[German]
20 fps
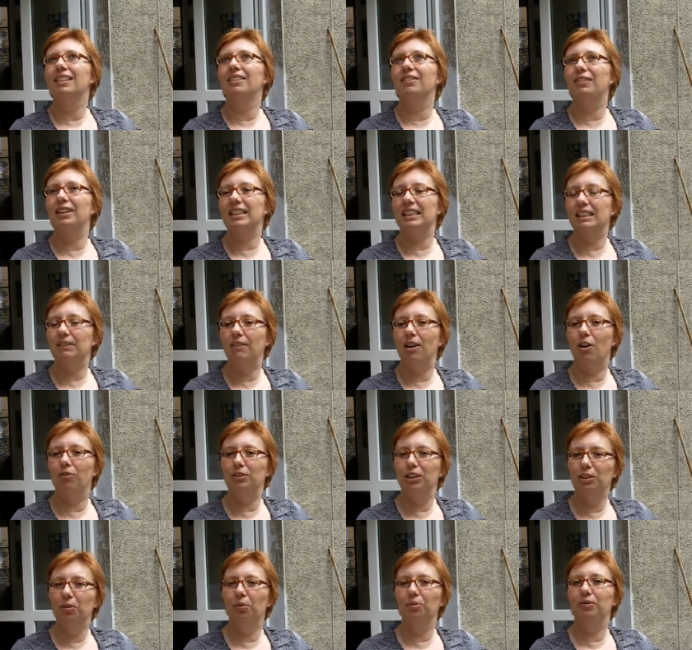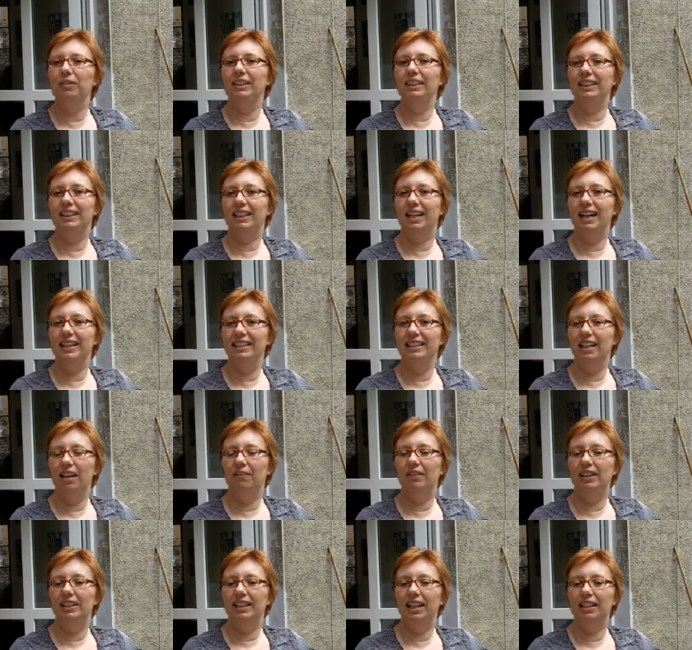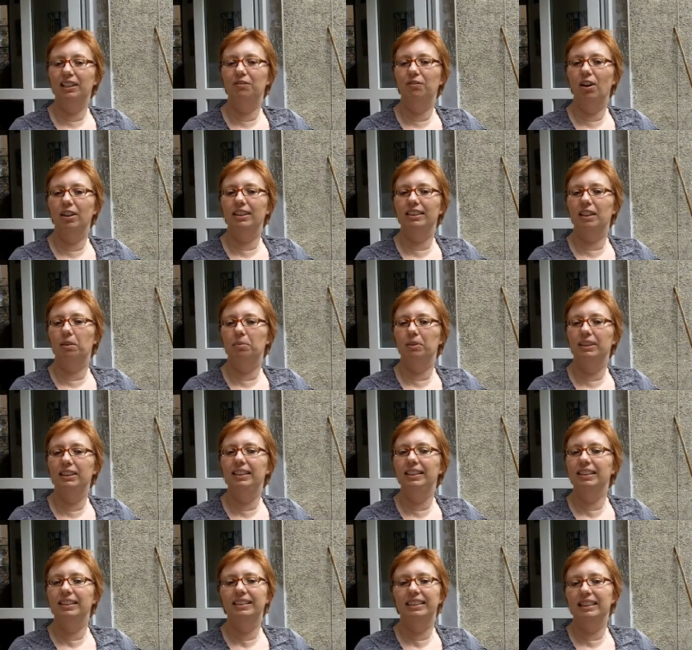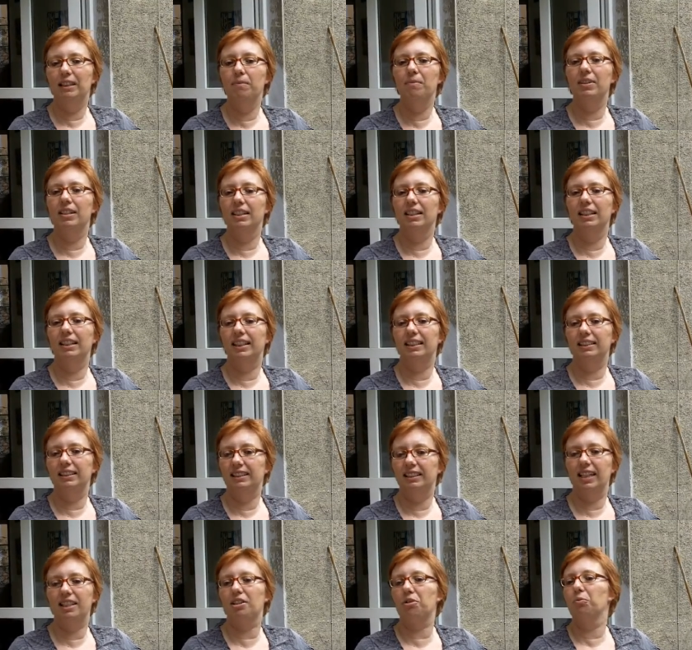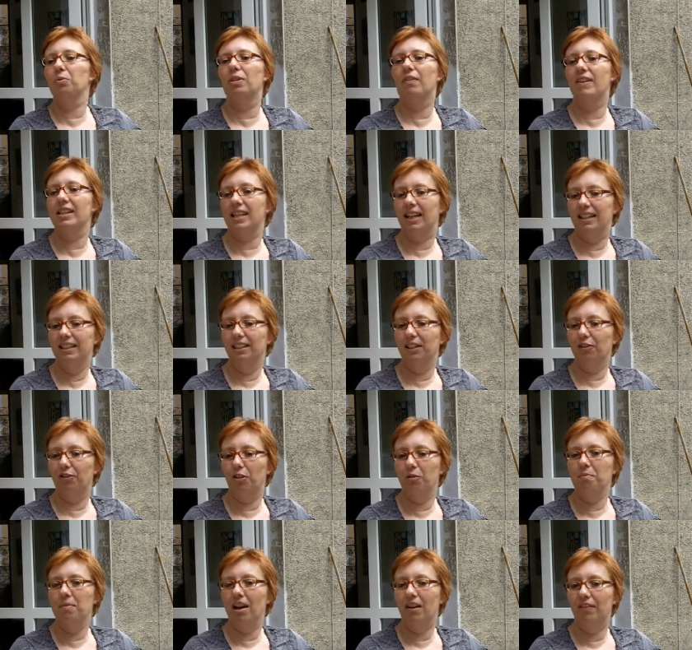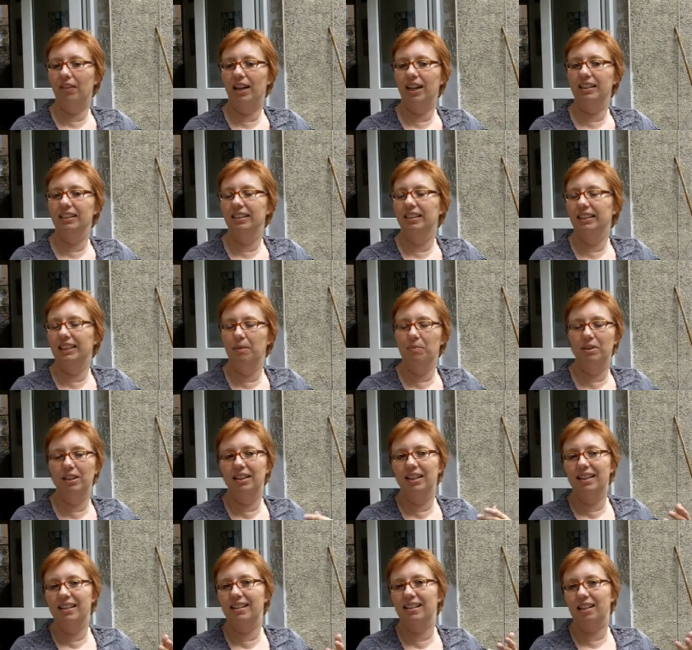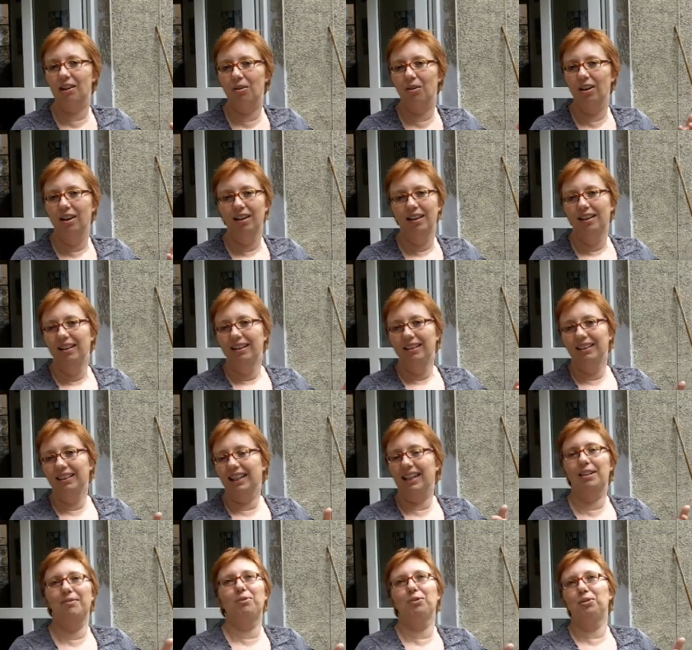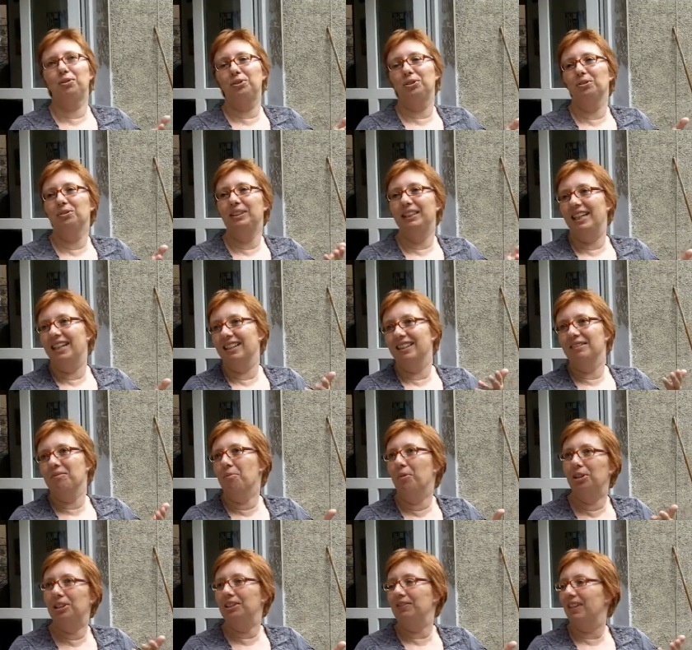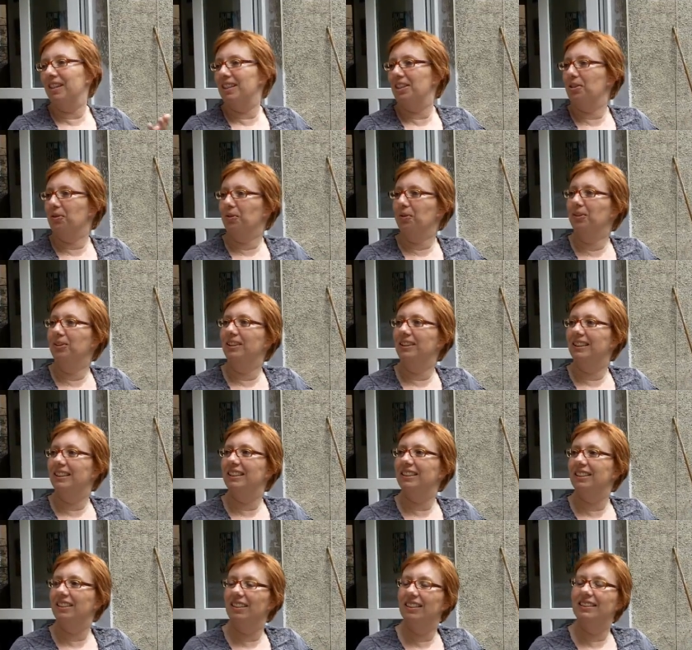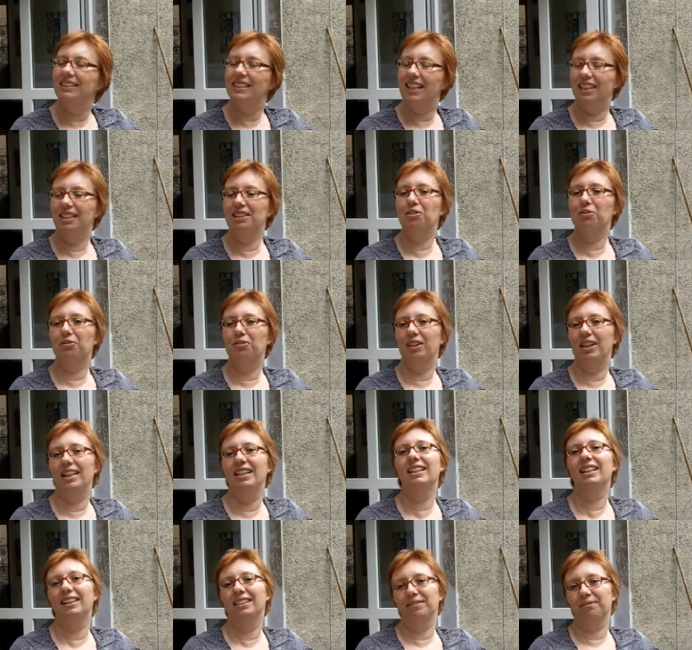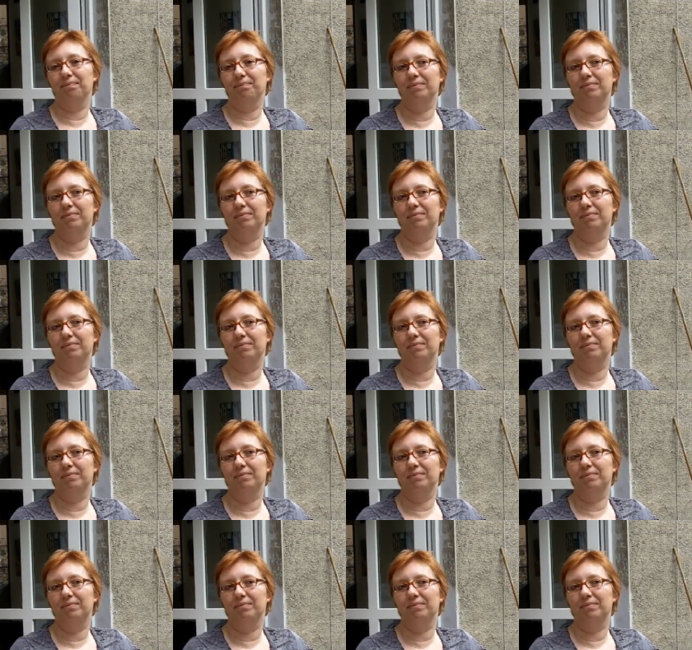was zwar auf die Notwendigkeiten der Welt antwortet, aber nicht in dem Sinne, dass ich das tue, was andere von mir erwarten. In dem Sinne ist es auch eine revolutionäre Motivation, Sachen zu verändern.